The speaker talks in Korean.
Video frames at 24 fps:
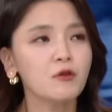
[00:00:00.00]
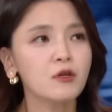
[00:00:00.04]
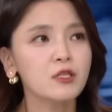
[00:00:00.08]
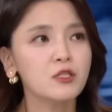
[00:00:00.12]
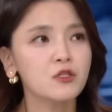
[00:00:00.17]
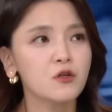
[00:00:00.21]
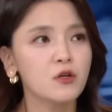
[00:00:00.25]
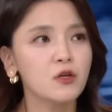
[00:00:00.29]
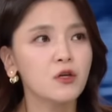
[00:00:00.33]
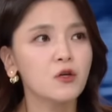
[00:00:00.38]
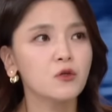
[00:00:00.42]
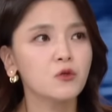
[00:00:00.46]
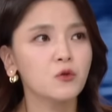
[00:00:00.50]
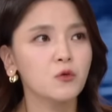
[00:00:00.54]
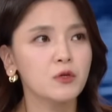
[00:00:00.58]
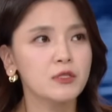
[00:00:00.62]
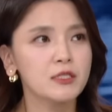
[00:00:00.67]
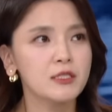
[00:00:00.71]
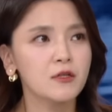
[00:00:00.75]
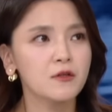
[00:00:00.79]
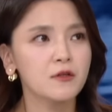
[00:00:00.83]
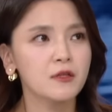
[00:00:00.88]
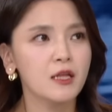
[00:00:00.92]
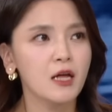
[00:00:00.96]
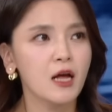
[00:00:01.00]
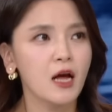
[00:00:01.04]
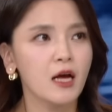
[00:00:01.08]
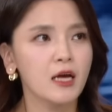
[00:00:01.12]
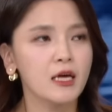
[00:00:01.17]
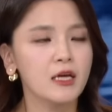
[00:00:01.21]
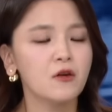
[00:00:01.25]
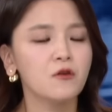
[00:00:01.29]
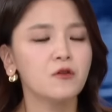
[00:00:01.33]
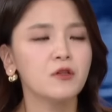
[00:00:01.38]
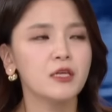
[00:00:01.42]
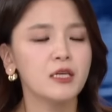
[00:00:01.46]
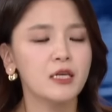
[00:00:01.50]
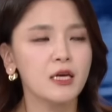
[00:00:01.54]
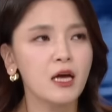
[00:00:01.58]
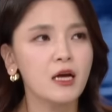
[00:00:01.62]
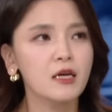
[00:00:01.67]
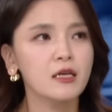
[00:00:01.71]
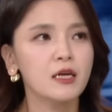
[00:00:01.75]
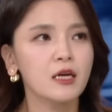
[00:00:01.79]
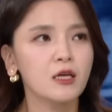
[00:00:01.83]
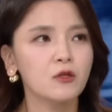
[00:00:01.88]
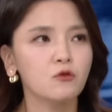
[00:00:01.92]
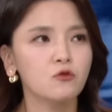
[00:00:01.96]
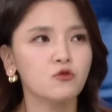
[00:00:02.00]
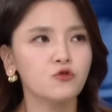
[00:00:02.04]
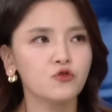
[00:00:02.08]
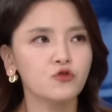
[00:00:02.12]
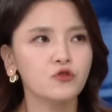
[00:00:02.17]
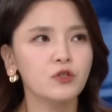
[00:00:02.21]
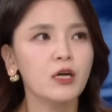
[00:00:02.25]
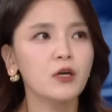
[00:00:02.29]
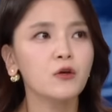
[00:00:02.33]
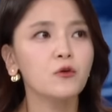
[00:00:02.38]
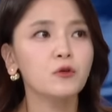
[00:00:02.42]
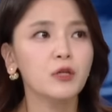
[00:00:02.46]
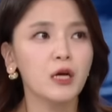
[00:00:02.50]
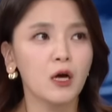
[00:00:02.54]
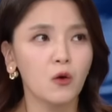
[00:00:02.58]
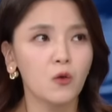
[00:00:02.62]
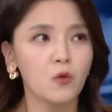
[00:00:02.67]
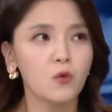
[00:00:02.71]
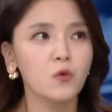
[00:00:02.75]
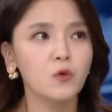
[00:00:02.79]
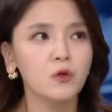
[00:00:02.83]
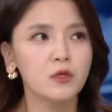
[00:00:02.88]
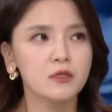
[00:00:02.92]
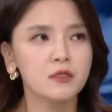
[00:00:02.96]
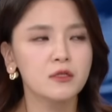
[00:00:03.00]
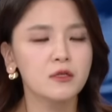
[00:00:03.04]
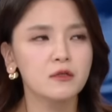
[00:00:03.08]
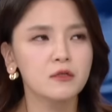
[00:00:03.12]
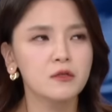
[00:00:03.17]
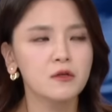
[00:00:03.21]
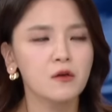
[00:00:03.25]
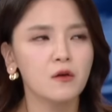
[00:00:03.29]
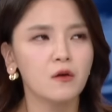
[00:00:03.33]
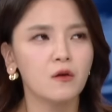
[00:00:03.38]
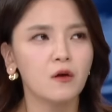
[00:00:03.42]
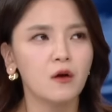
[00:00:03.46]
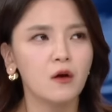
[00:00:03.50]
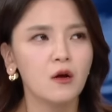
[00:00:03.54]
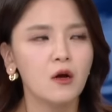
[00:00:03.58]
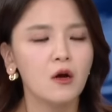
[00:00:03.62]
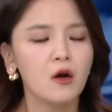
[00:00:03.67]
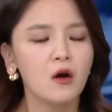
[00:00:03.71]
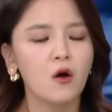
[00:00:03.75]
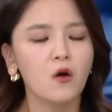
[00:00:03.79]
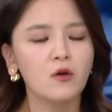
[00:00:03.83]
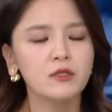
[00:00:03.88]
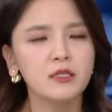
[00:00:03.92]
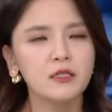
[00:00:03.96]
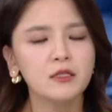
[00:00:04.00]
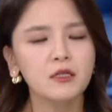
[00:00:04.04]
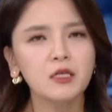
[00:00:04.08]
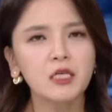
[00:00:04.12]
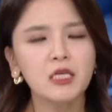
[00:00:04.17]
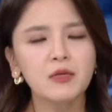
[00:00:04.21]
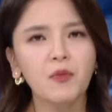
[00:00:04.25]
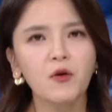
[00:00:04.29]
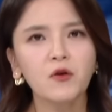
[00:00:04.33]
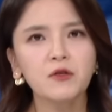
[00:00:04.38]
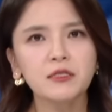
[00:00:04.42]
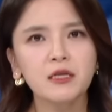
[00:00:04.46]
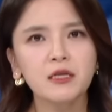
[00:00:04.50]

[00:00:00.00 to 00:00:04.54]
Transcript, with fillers: 된 전력도 있었다, 이런 이야기가 또 추가로 나오고 있어서, 네. 어쨌든 이번